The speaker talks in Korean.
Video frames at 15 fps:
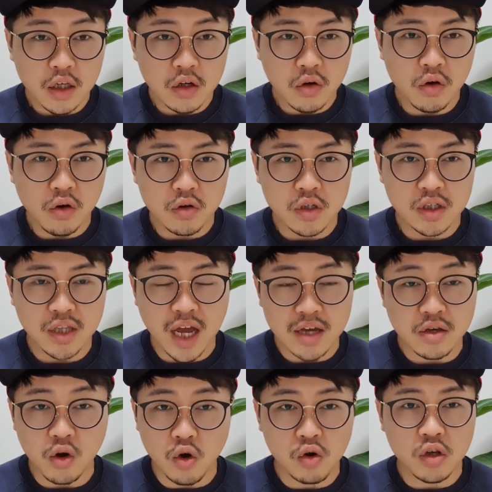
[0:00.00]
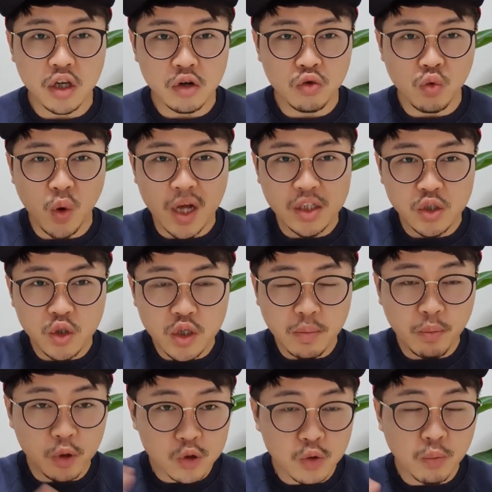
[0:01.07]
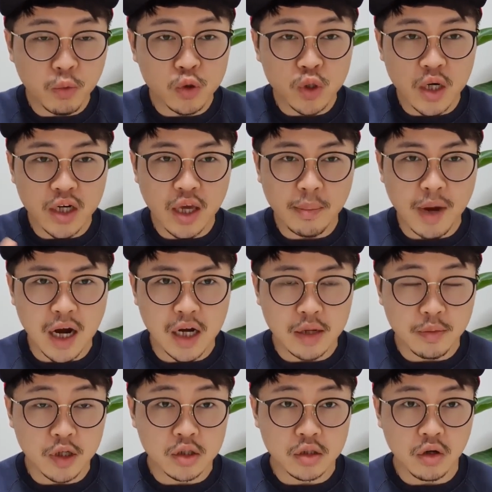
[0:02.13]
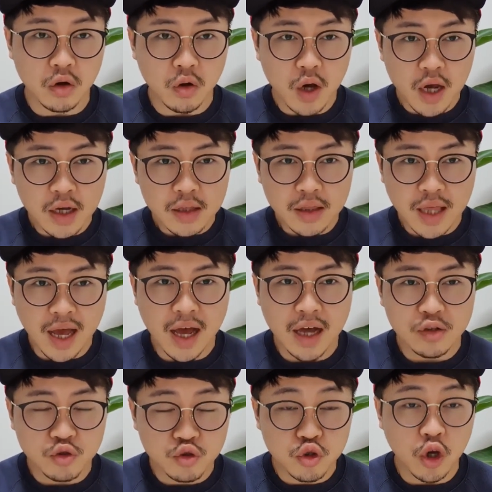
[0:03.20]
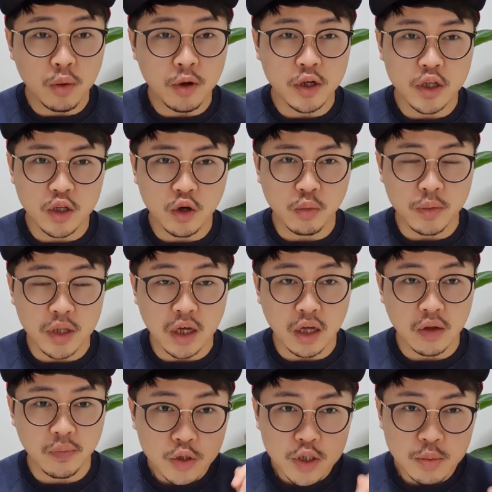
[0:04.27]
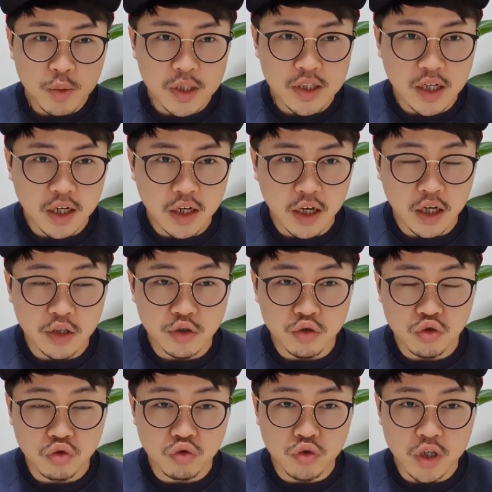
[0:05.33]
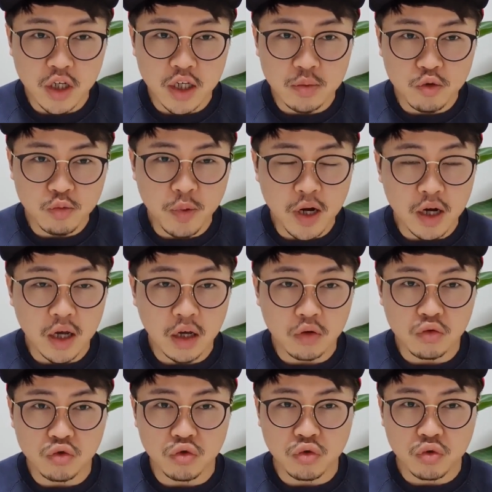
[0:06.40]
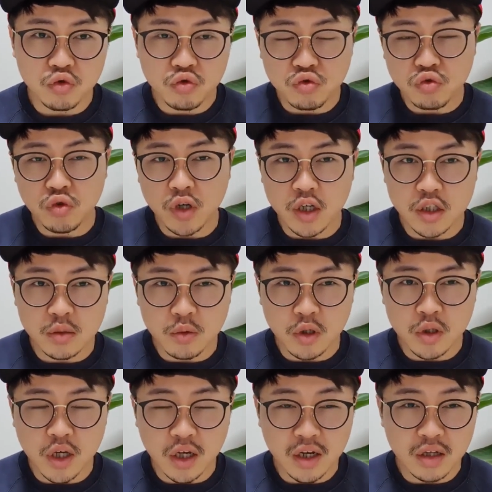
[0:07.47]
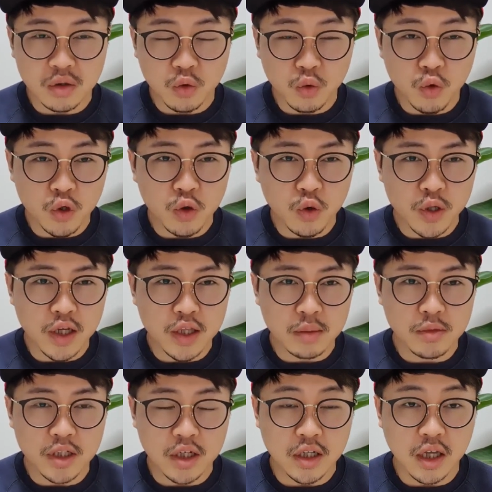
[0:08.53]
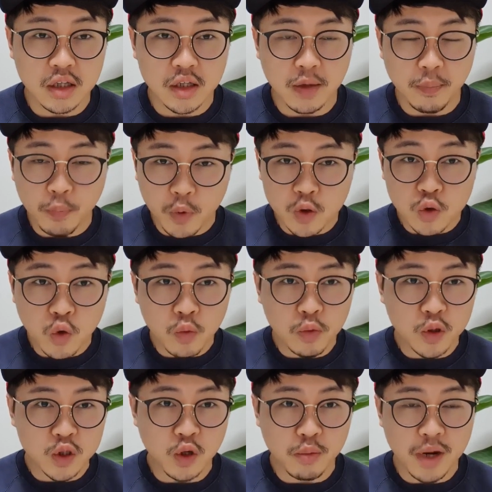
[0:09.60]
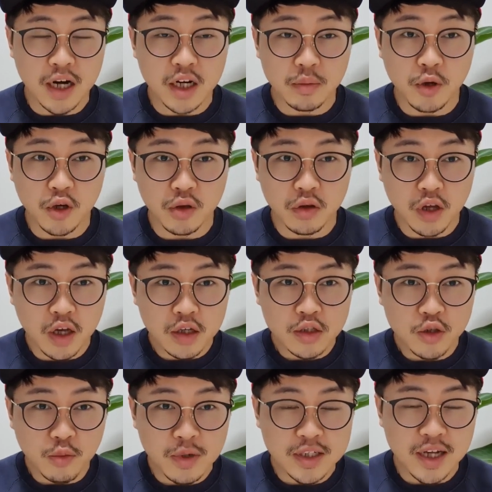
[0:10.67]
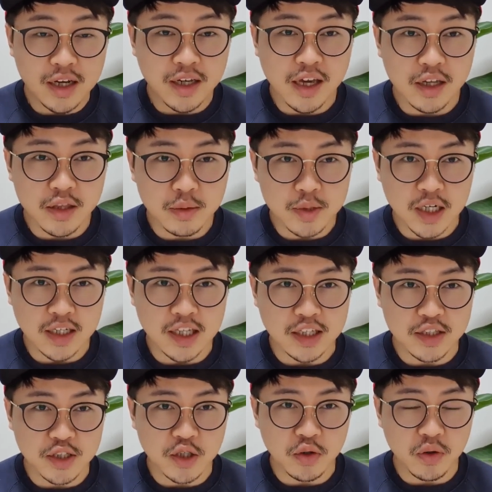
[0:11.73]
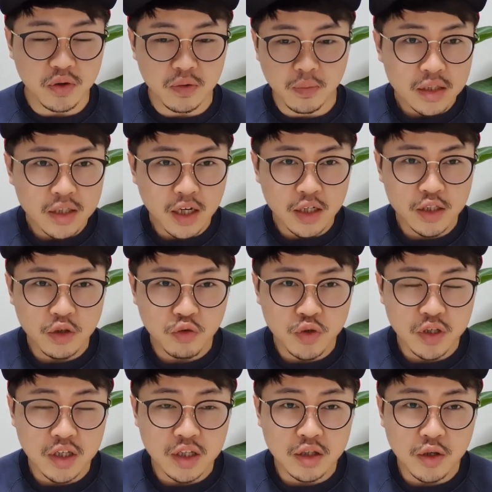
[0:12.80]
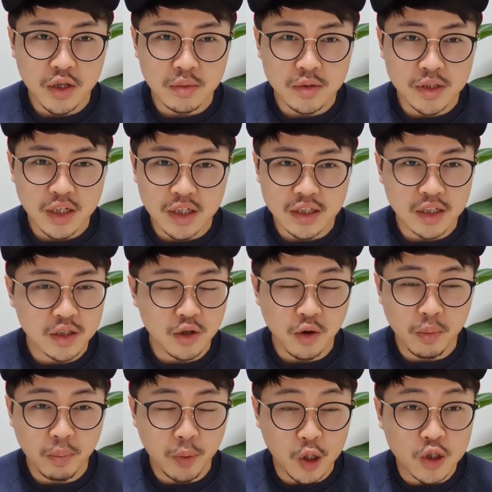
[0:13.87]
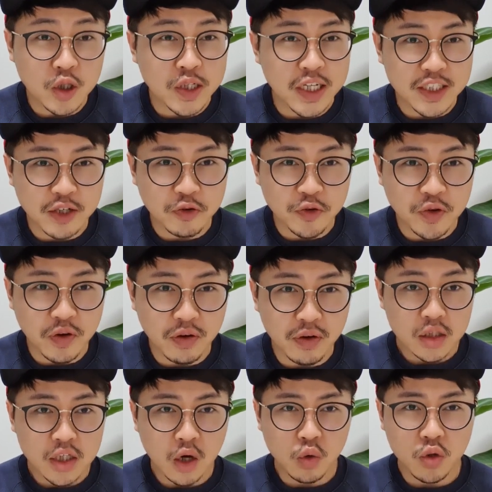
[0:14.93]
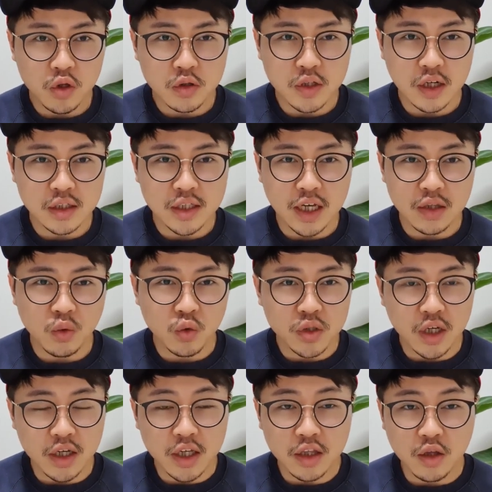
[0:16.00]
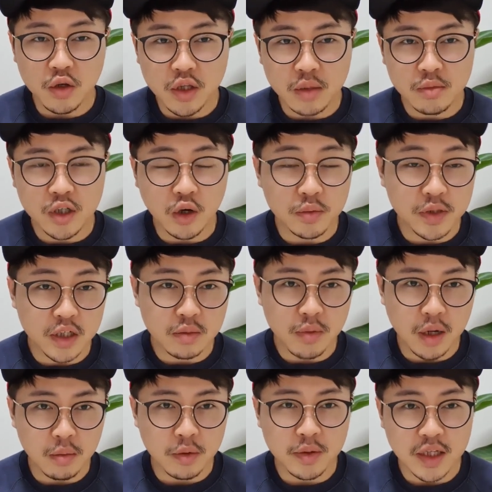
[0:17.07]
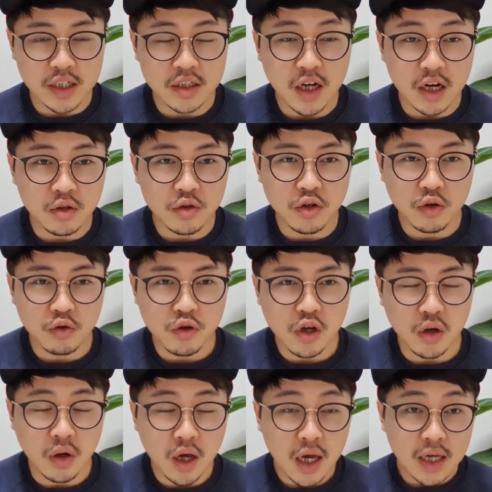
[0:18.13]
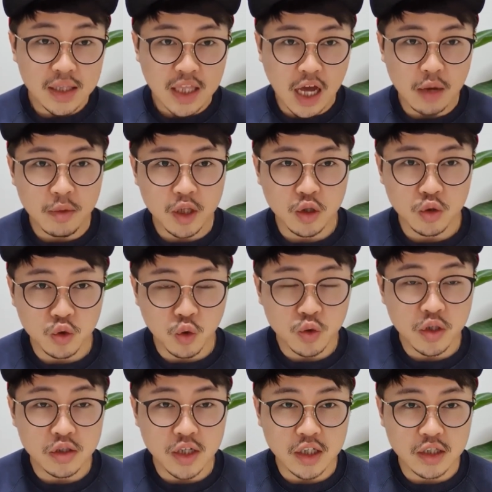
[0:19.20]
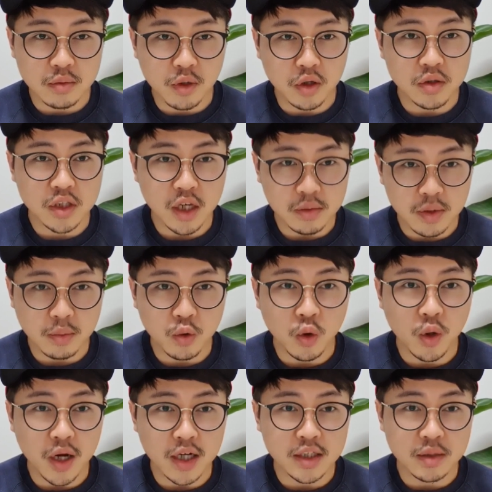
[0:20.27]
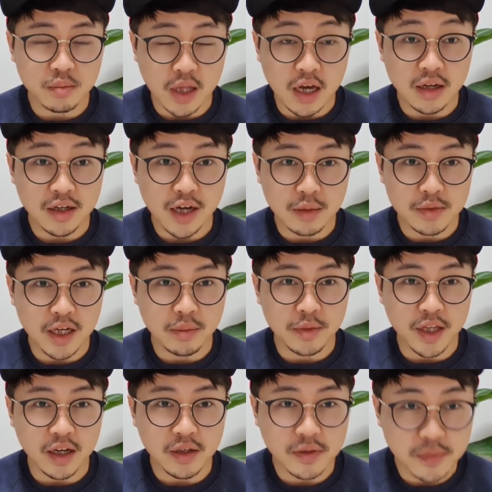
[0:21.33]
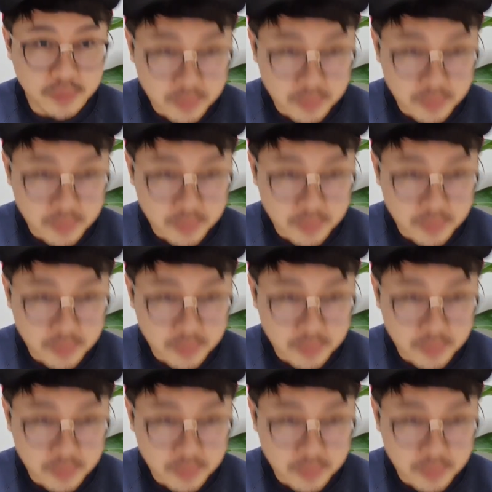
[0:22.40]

이런 거를 다 열기로 완전히 뽀송뽀송하게 말리면서 다 죽여버리는 겁니다 쉽게 생각해가지고 우리가 이불 빨래하고 눅눅하지만 약간 꼬리꼬리한 냄새가 나는데 뽀송뽀송 말리면 정말 상쾌한 냄새가 나듯이요 자 이제 우리 히터 냄새에 대해서 벗어나자고요 자 오늘 영상은 자동차 히터 냄새 없애는 방법에 대해서 알려드렸고요 다음에 더 좋은 영상 있으면 찾아뵙도록 하겠습니다. 감사합니다.